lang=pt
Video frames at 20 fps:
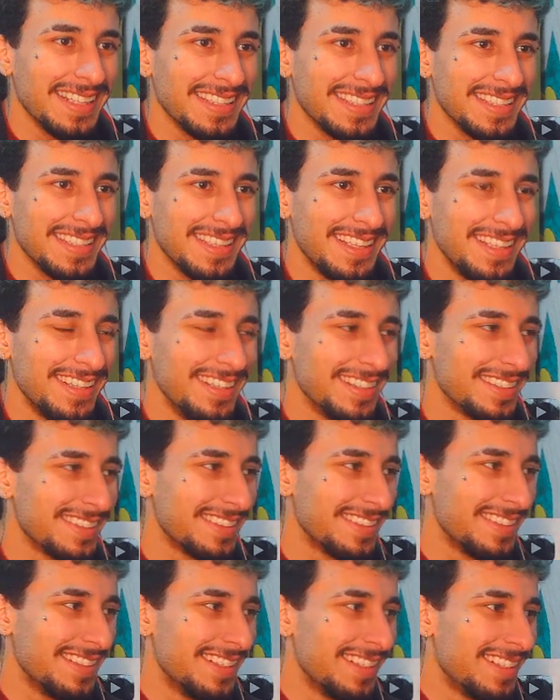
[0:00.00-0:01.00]
que louco.
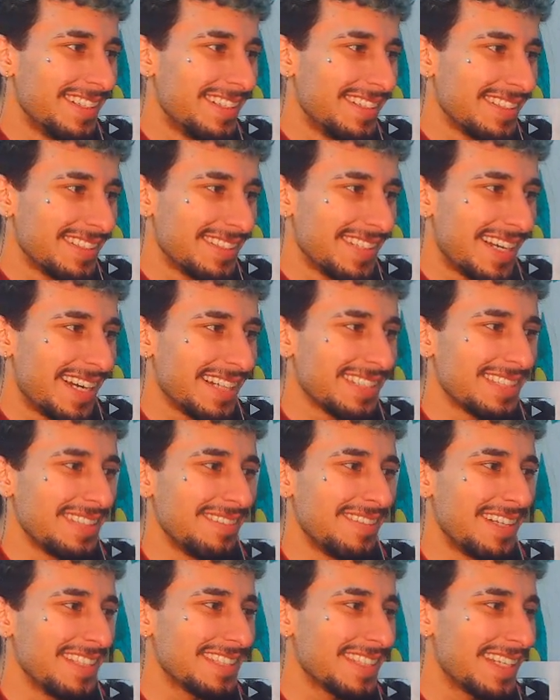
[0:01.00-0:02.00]
Tá,
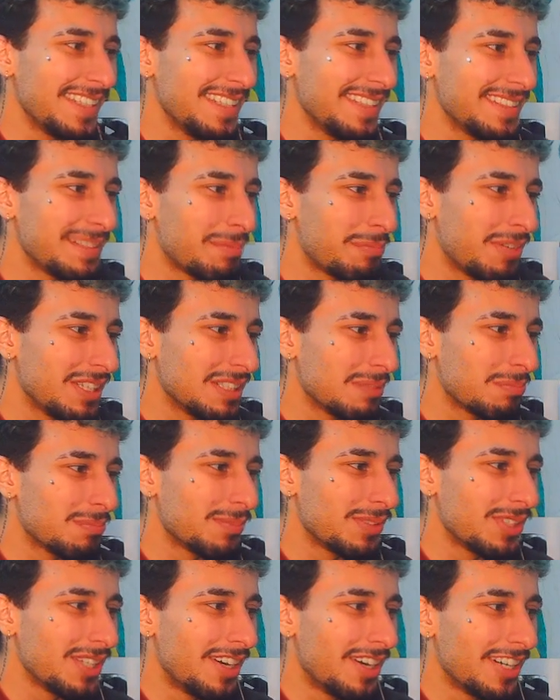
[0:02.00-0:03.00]
que mais que a gente pode
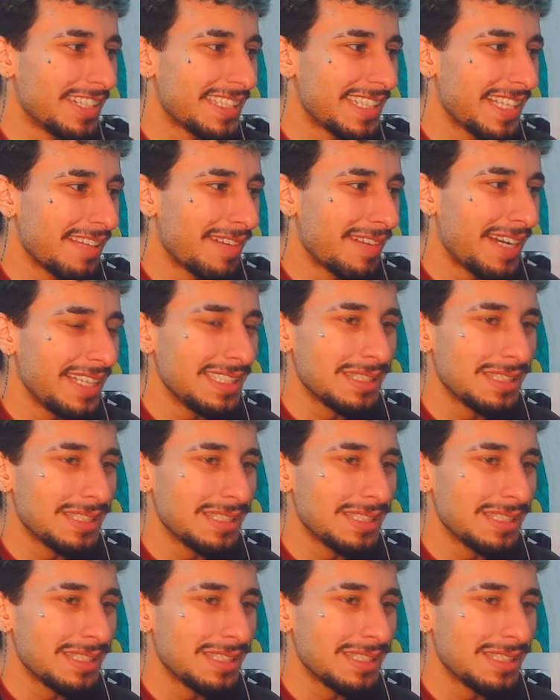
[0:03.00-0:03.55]
pôr? Ó, tem mais